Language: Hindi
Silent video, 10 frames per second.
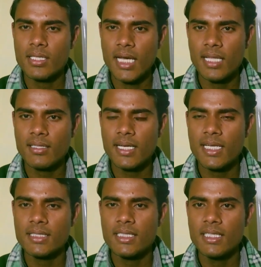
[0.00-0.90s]
याद
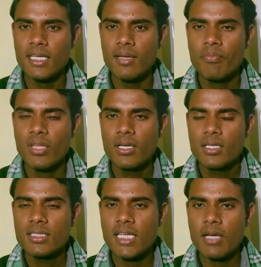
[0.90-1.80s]
रहना चाहिए
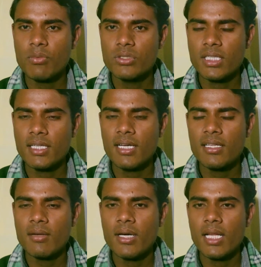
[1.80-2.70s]
चाहे वो
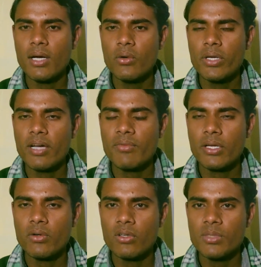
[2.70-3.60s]
जनगणना वाला हो या फिर
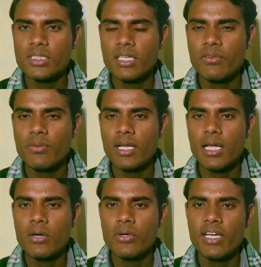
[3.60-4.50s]
इकोनॉमिक सर्वे
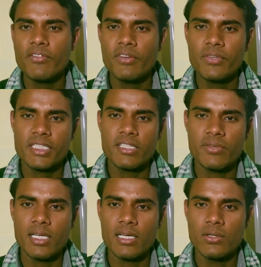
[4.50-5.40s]
वाला हो या फिर बजट
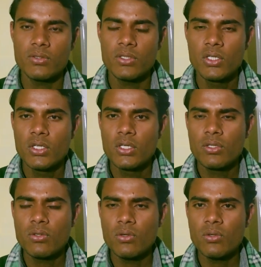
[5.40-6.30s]
वाला हो
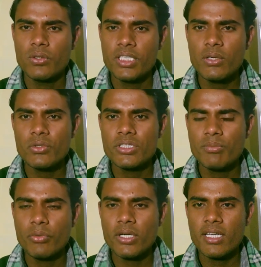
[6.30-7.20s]
तो ये कुछ
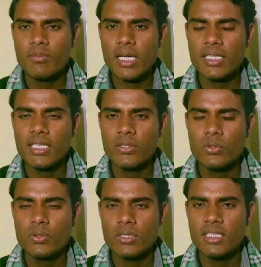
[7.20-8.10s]
इंपॉर्टेंट बातें हैं
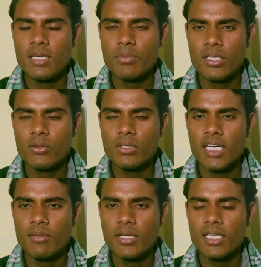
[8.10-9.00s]
दोस्तों यदि आप इनको
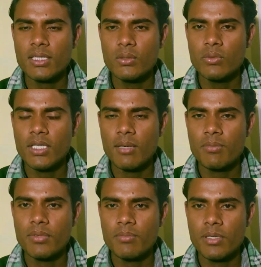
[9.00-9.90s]
ध्यान में रखते हुए
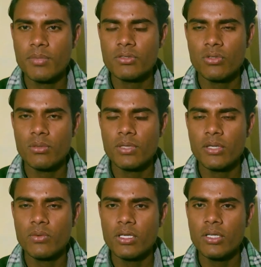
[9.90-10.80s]
आप पेपर सॉल्व
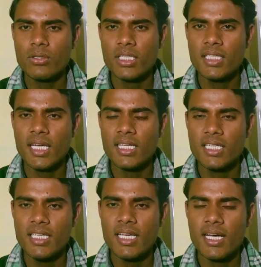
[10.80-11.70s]
करोगे और तैयारी
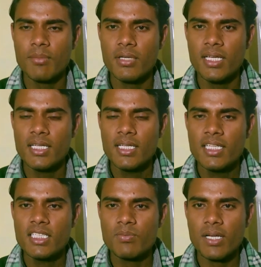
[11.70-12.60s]
की है आपने
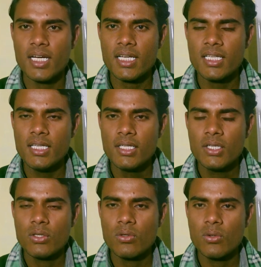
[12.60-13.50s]
इस प्रकार की
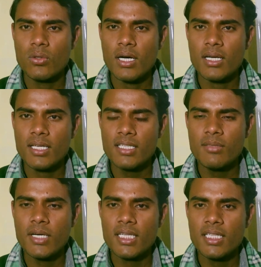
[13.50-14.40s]
तो
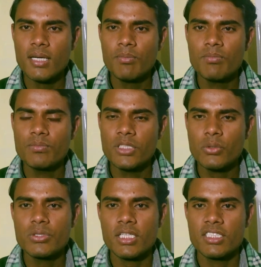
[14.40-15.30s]
यकीन मानिए आप
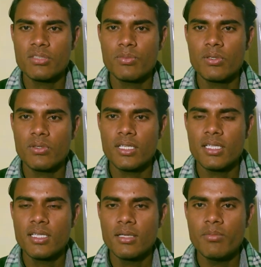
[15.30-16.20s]
जरूर सक्सेसफुल
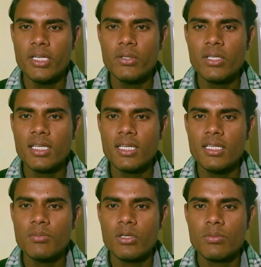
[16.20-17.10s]
होंगे वीडियो देखने के
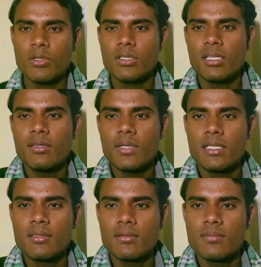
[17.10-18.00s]
लिए बहुत बहुत
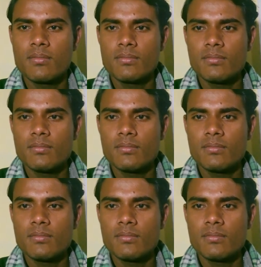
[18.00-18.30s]
धन्यवाद